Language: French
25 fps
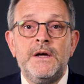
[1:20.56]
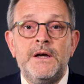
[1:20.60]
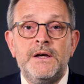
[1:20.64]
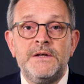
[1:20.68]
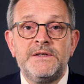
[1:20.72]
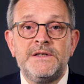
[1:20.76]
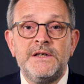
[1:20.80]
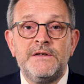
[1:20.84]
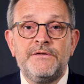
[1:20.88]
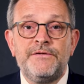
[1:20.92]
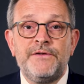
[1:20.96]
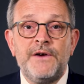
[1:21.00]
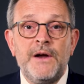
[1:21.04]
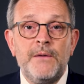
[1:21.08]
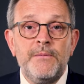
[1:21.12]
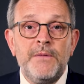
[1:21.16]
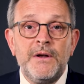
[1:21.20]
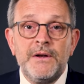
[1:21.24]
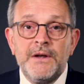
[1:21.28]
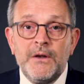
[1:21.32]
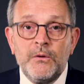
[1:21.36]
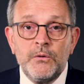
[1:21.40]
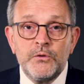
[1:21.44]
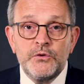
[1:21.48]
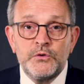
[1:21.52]
Et cette flamme,
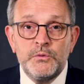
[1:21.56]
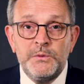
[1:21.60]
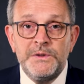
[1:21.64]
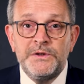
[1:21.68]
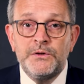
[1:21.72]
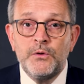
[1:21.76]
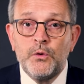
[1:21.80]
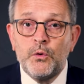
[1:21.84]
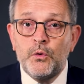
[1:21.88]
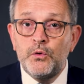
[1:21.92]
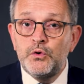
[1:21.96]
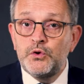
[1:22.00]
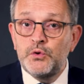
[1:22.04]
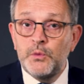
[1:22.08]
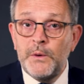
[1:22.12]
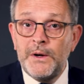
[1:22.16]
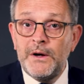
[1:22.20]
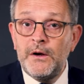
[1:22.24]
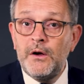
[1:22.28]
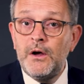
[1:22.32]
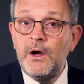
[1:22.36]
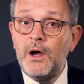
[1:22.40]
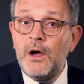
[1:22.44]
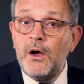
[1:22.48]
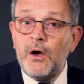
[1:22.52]
elle a ensuite rejoint,
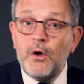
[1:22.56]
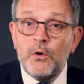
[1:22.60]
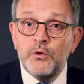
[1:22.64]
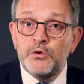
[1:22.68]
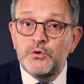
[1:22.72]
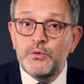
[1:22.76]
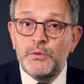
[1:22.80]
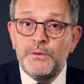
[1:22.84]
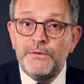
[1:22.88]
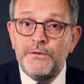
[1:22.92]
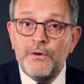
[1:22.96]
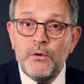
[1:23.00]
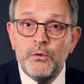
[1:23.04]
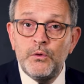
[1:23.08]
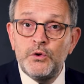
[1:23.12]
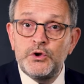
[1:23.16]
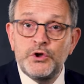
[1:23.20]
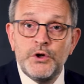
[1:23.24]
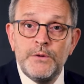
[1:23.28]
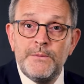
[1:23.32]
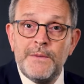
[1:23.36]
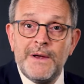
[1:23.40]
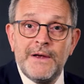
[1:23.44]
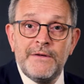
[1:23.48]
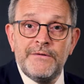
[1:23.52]
en suivant le
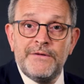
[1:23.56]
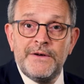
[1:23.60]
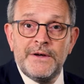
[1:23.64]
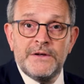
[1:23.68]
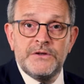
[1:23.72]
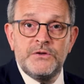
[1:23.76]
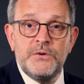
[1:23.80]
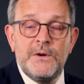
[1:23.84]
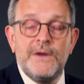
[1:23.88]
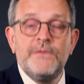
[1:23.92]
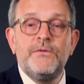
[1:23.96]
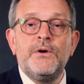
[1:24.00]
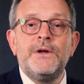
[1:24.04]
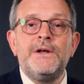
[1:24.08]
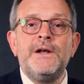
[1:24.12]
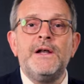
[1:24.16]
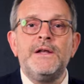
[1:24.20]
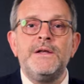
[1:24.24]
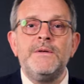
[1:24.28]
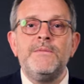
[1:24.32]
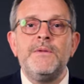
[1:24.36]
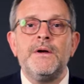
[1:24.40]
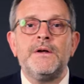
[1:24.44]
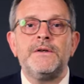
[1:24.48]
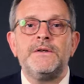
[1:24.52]
chemin inverse de la voie de la
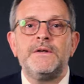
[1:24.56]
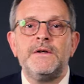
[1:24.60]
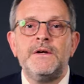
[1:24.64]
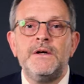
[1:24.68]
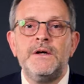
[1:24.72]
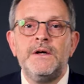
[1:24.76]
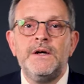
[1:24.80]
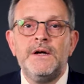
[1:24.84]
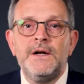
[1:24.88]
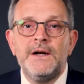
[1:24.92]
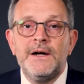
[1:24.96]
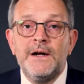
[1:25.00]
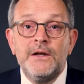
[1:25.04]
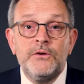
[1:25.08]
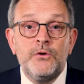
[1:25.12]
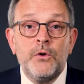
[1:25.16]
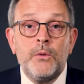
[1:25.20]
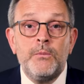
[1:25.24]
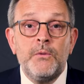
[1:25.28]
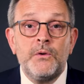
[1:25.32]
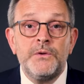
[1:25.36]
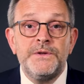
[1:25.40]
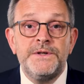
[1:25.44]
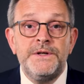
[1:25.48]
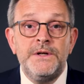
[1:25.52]
liberté, la
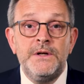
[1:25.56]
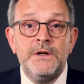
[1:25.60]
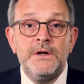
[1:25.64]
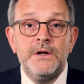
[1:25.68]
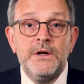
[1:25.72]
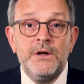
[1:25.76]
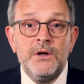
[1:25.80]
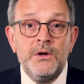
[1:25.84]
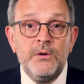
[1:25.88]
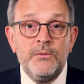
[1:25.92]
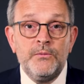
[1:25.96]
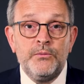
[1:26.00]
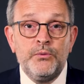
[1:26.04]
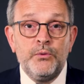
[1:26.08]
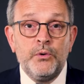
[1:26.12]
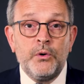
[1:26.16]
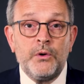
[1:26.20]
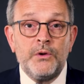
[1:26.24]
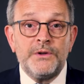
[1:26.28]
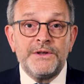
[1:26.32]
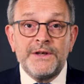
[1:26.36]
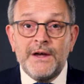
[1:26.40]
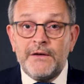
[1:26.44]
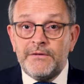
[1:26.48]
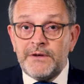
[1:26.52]
Normandie,
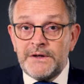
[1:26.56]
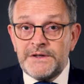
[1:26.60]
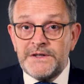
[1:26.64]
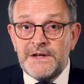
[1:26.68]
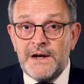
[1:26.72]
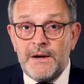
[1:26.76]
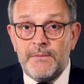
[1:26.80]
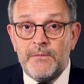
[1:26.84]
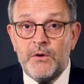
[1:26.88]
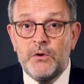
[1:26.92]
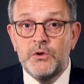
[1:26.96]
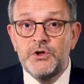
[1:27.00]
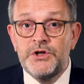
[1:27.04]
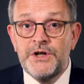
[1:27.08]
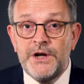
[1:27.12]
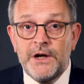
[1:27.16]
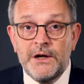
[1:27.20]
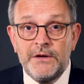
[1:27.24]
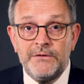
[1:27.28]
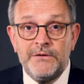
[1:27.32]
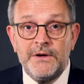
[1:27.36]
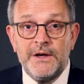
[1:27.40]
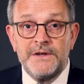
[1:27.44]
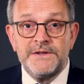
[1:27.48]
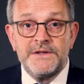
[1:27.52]
pour traverser la Manche et
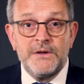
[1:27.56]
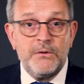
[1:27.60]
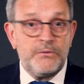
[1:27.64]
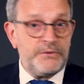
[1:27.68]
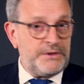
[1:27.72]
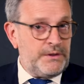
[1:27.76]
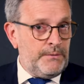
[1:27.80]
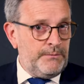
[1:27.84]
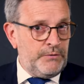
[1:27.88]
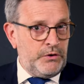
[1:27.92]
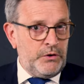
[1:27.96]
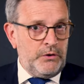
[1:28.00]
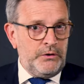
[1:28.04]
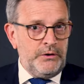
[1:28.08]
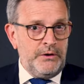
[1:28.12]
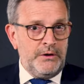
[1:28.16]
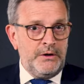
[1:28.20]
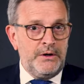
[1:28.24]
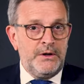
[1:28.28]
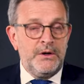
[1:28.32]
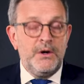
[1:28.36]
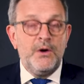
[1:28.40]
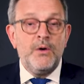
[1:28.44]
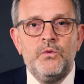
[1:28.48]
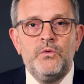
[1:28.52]
arriver à Southampton,
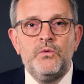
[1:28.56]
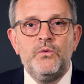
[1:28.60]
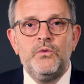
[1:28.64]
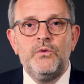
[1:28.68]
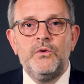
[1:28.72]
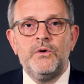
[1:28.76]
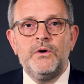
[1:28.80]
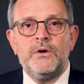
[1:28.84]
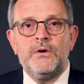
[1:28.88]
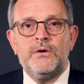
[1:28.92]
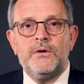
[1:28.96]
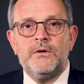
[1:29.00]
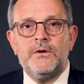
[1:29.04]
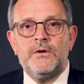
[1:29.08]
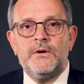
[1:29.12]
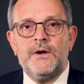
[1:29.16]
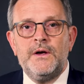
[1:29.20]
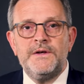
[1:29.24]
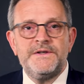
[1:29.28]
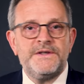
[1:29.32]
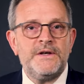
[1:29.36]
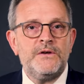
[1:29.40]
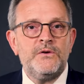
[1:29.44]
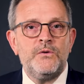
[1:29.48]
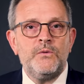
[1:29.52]
où euh,
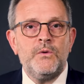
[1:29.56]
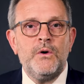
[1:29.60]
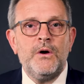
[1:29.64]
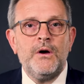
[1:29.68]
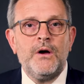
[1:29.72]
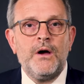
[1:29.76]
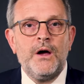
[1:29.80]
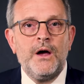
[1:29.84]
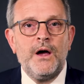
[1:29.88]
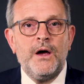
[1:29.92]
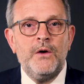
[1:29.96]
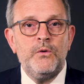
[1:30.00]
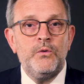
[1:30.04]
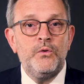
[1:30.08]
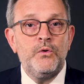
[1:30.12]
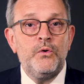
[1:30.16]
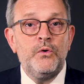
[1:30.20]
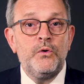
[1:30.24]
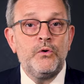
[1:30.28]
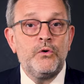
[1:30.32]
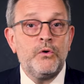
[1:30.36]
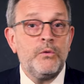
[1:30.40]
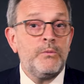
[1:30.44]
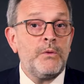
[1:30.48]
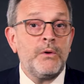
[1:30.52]
Eisenhower a eu le
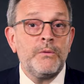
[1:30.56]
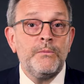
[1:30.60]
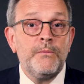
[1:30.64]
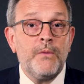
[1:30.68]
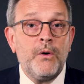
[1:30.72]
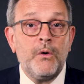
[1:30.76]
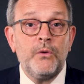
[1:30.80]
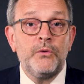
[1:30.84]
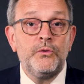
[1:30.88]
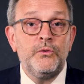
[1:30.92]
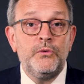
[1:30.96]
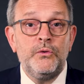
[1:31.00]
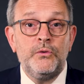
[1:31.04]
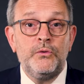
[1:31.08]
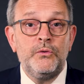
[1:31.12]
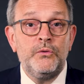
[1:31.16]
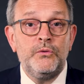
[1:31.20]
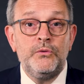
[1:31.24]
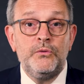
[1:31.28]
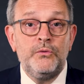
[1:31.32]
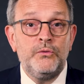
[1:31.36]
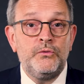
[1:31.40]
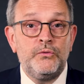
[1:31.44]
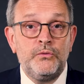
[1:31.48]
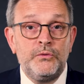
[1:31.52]
commandement de, de
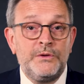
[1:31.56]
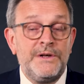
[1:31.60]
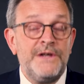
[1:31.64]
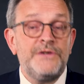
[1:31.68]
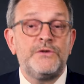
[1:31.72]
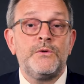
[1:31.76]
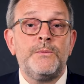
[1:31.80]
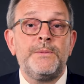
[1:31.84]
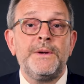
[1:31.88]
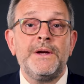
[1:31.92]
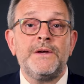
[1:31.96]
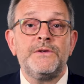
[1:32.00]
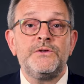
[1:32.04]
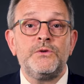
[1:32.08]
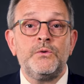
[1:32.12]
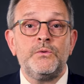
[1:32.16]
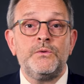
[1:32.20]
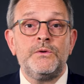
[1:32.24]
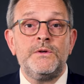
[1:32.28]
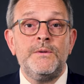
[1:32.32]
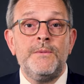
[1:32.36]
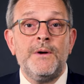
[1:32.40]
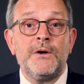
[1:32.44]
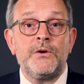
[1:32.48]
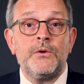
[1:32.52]
toutes les opérations du
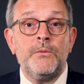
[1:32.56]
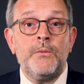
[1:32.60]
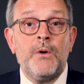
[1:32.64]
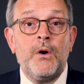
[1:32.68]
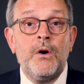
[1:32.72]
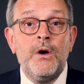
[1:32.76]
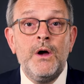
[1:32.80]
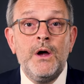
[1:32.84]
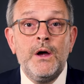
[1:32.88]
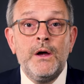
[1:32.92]
débarquement.